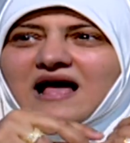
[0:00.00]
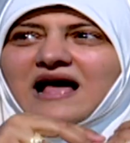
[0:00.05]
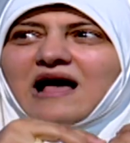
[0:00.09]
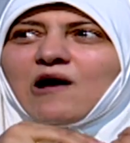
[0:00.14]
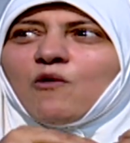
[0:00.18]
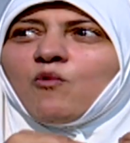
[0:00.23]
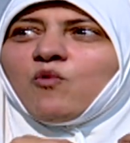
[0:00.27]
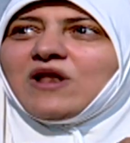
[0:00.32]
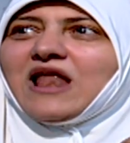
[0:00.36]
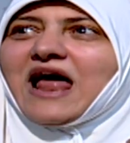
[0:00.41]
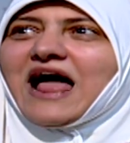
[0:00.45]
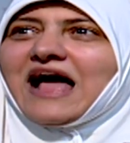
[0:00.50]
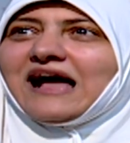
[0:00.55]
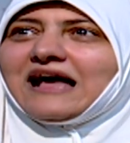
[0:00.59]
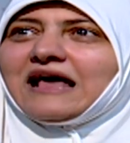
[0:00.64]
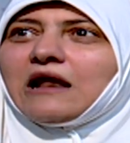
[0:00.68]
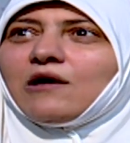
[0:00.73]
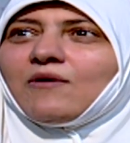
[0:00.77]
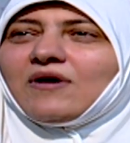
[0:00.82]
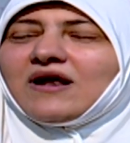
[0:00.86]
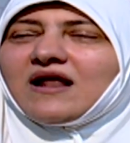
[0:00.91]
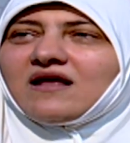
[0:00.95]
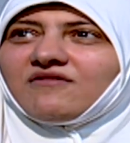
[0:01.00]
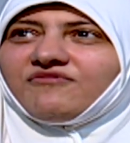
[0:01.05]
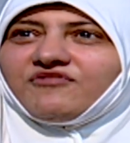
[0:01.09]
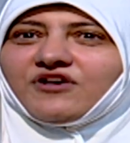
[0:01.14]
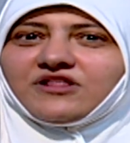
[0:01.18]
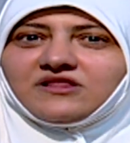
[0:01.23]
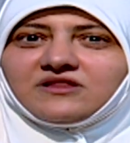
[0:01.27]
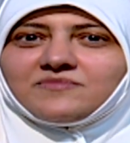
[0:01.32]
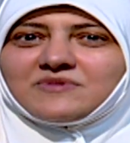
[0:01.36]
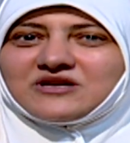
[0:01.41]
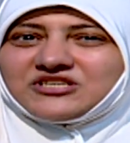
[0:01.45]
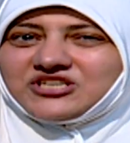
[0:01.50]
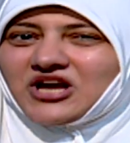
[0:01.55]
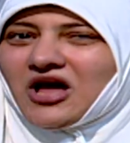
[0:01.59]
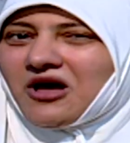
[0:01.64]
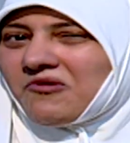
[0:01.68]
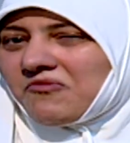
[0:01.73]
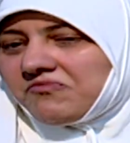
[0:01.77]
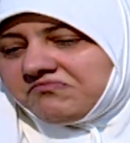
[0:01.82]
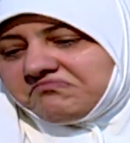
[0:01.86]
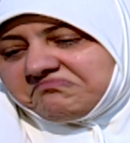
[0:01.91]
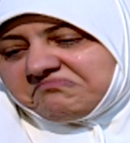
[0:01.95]
اول حاجه لو انا رفضت
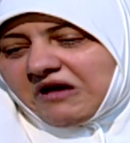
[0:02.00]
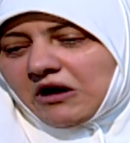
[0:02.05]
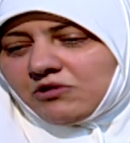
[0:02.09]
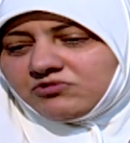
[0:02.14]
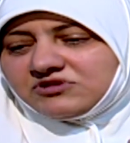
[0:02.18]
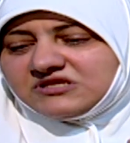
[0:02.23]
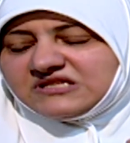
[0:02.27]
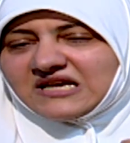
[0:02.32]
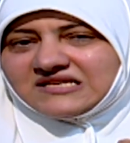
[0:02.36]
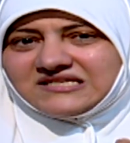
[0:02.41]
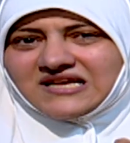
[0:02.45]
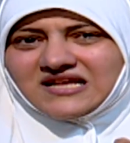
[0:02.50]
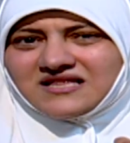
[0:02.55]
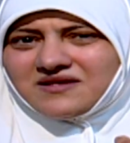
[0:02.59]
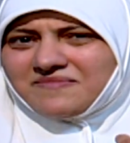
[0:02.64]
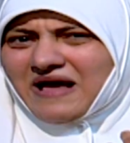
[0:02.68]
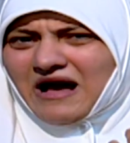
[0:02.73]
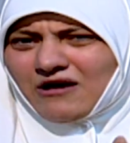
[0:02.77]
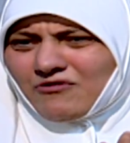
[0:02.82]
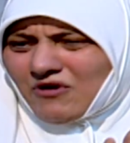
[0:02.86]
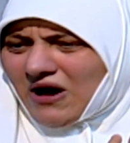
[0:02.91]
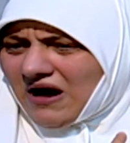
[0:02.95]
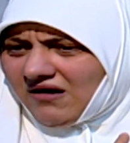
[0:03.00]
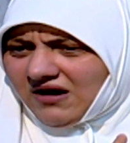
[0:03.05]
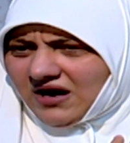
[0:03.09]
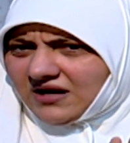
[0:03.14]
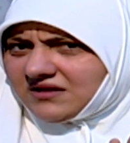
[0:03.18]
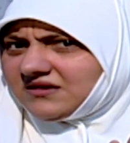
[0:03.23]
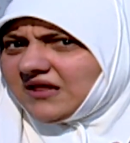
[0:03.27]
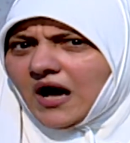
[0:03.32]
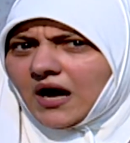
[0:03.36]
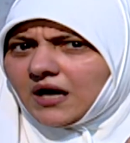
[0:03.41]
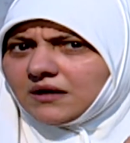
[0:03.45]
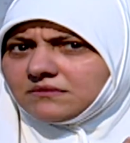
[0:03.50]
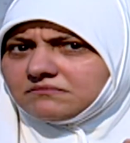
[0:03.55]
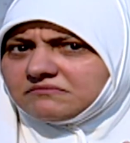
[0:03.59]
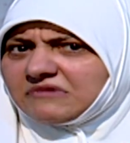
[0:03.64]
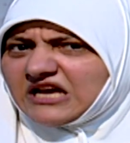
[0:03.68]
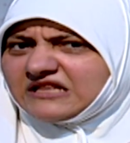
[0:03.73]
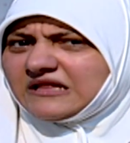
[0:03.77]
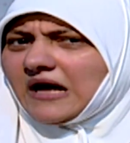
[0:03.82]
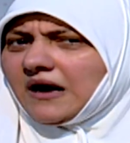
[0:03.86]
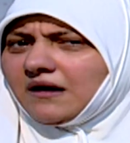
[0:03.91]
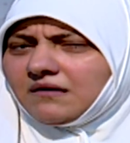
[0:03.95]
مشاعره او استهزأت بيها او انكرتها
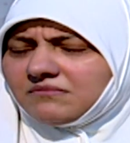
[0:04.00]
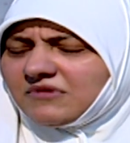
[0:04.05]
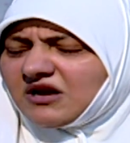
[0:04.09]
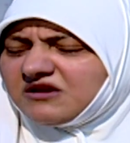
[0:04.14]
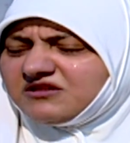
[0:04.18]
ايه ده